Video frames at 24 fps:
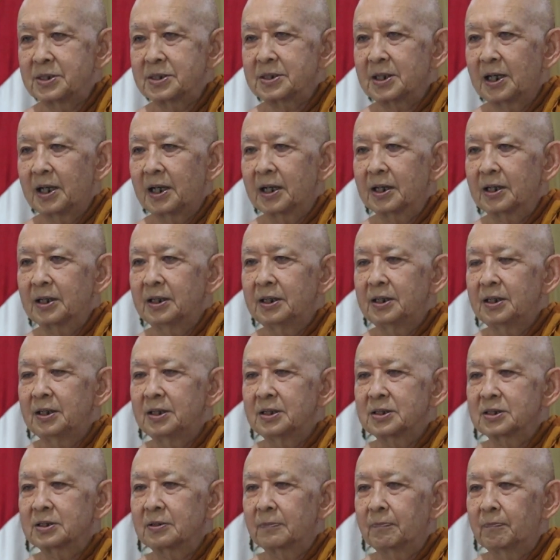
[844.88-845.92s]

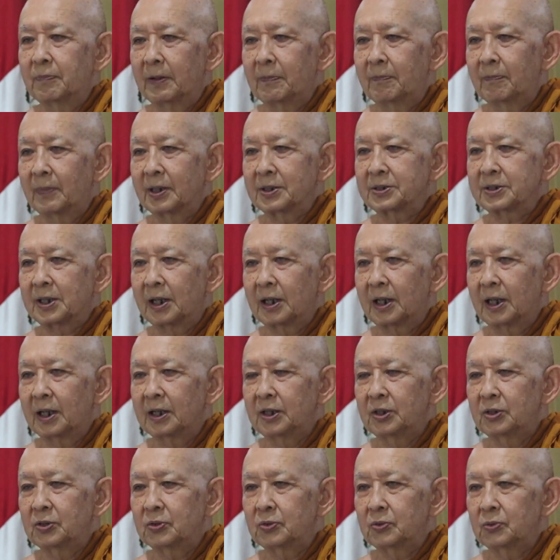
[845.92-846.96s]
mencari sebab
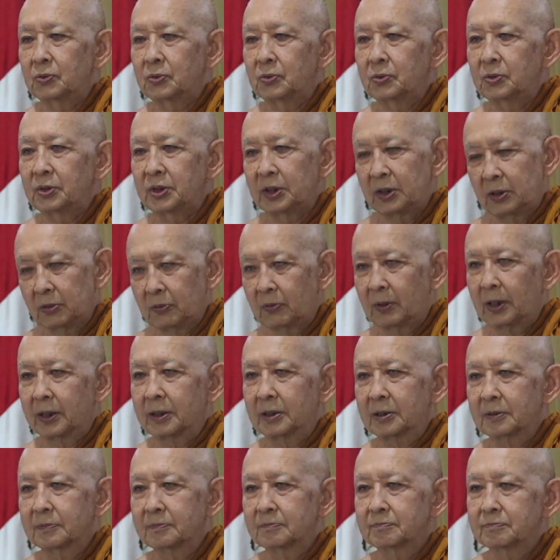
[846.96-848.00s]
masalah itu di
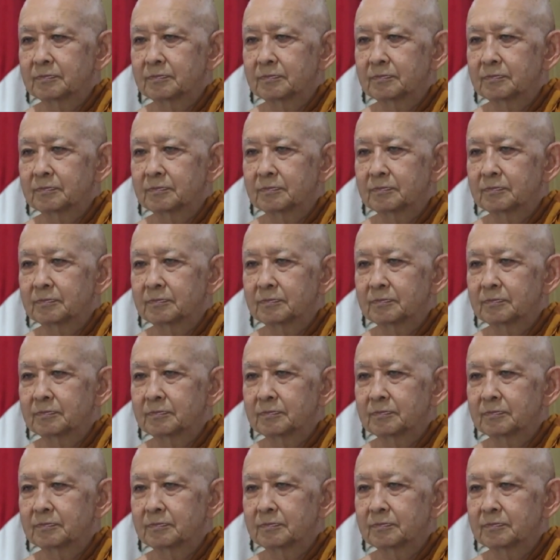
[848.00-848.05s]
luar.